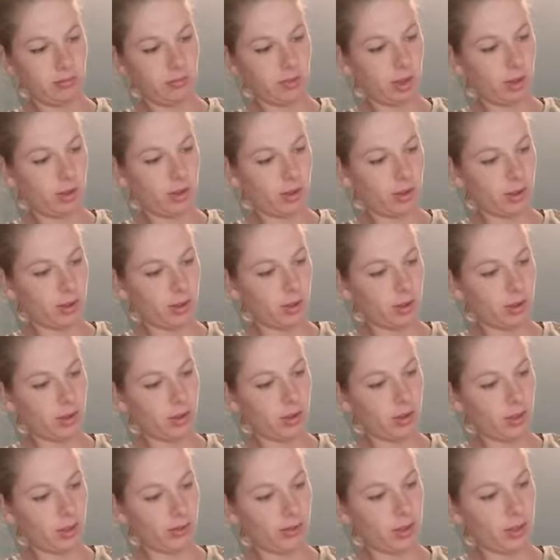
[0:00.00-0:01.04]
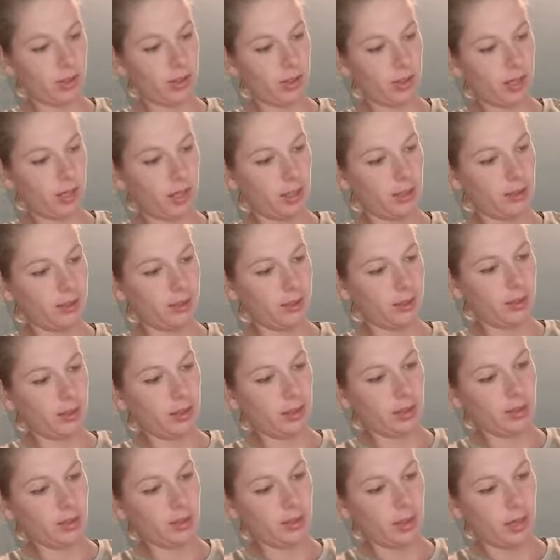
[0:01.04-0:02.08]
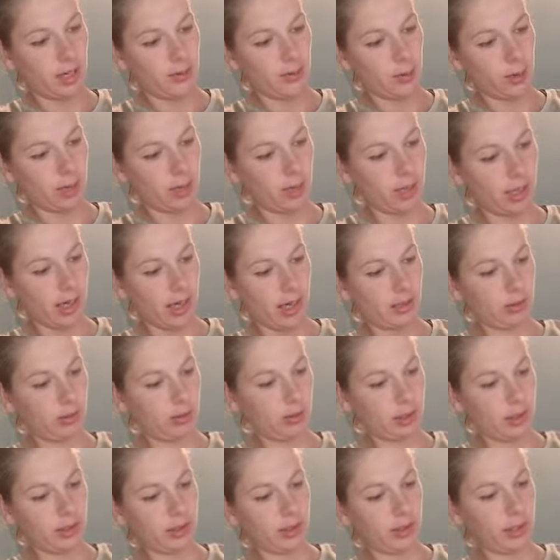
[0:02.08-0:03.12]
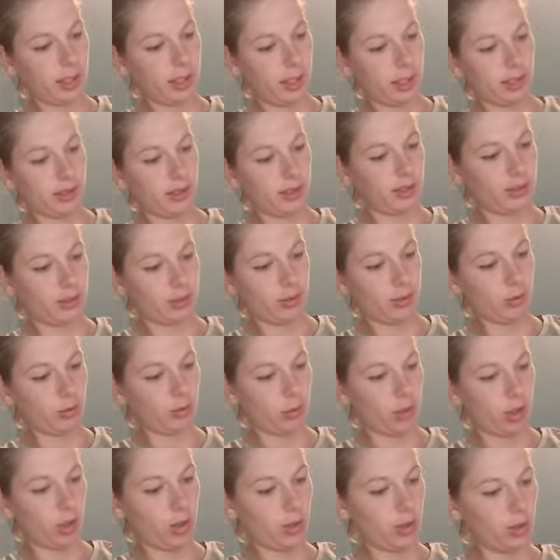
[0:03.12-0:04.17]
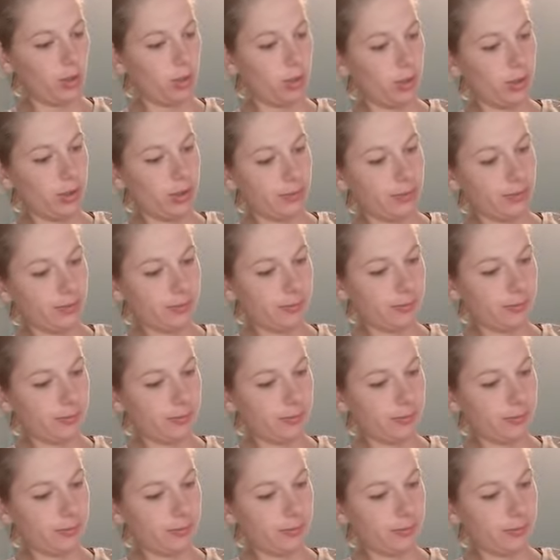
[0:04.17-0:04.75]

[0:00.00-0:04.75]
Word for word: Dauert ja auch nicht ewig lang. Die Avocado entkernen und aushöhlen.